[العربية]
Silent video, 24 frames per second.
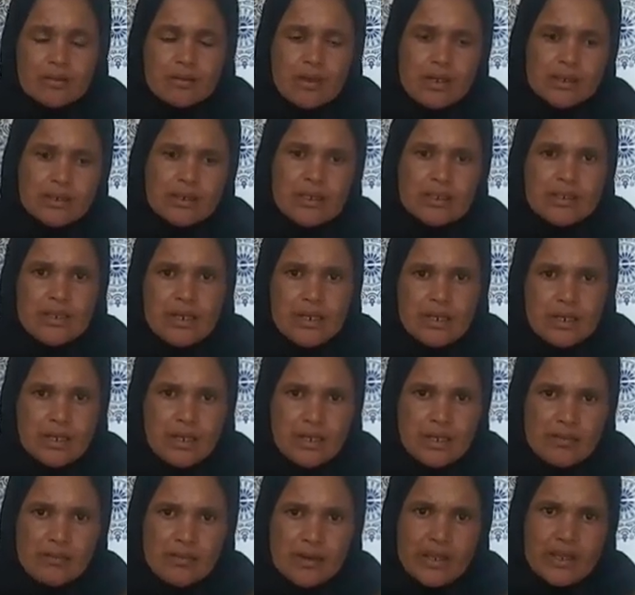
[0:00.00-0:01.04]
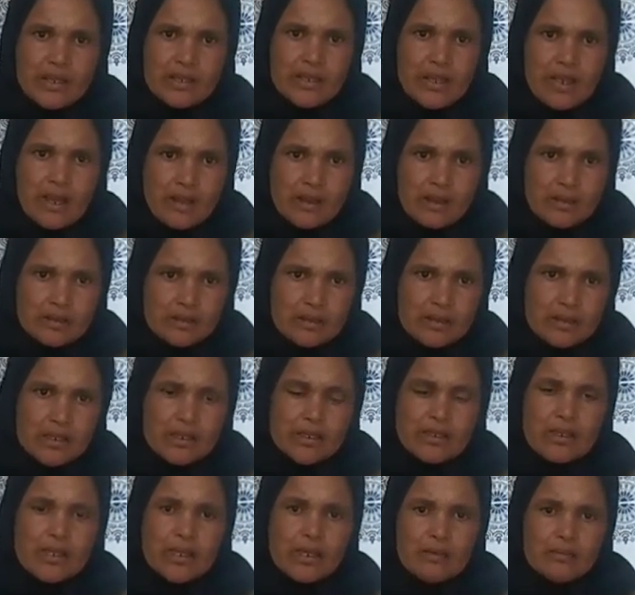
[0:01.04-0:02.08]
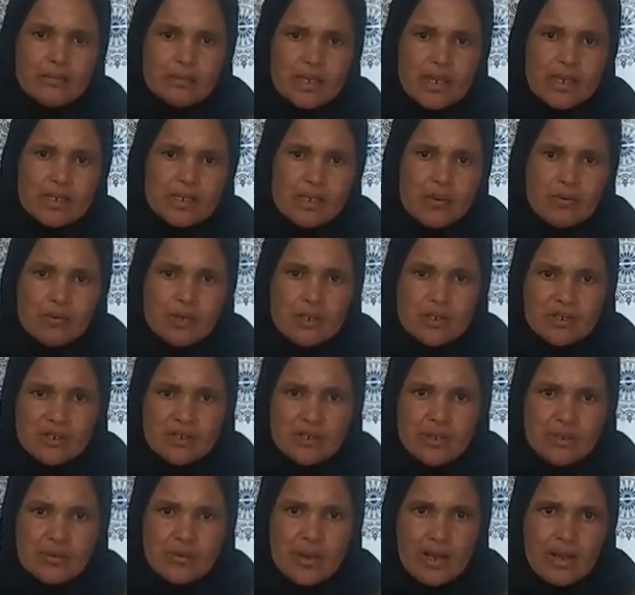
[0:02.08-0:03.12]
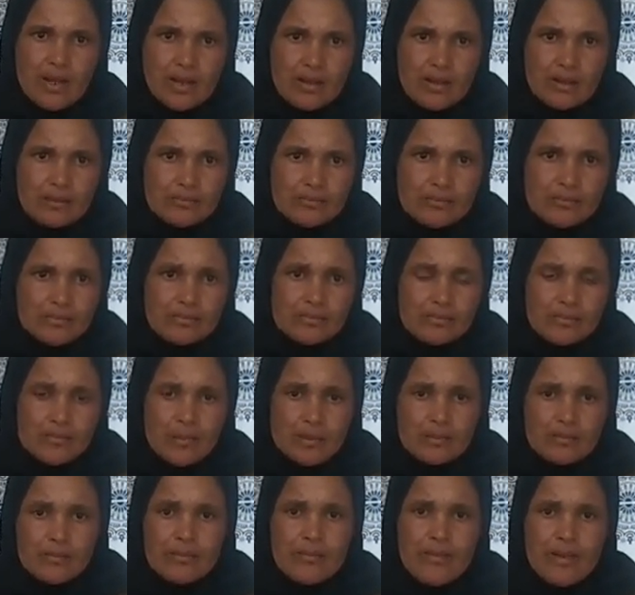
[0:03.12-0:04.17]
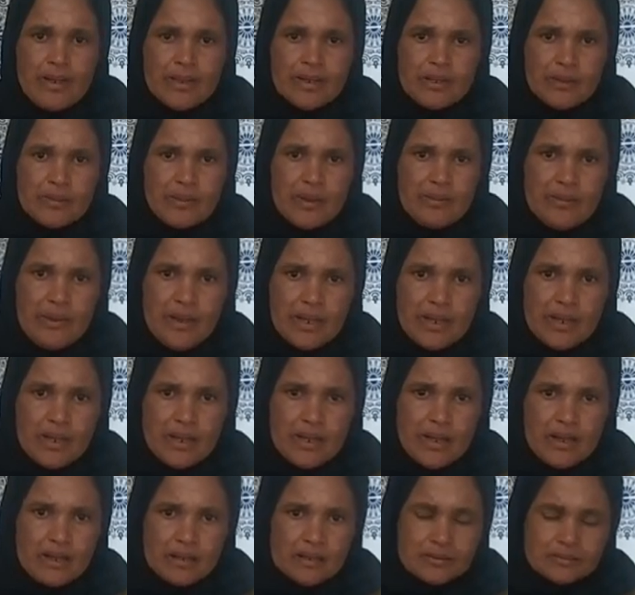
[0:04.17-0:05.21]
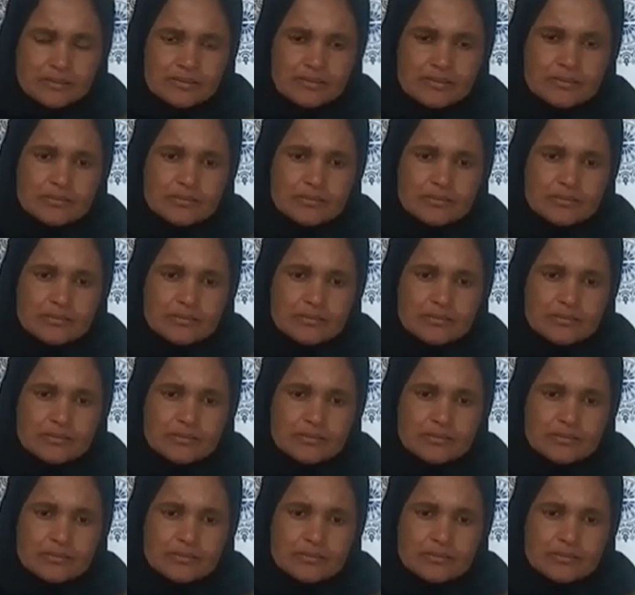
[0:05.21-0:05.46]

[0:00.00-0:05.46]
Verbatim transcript: عندي دريريه مريضه كنديها المدرسه وكنجيبها معذبه معاها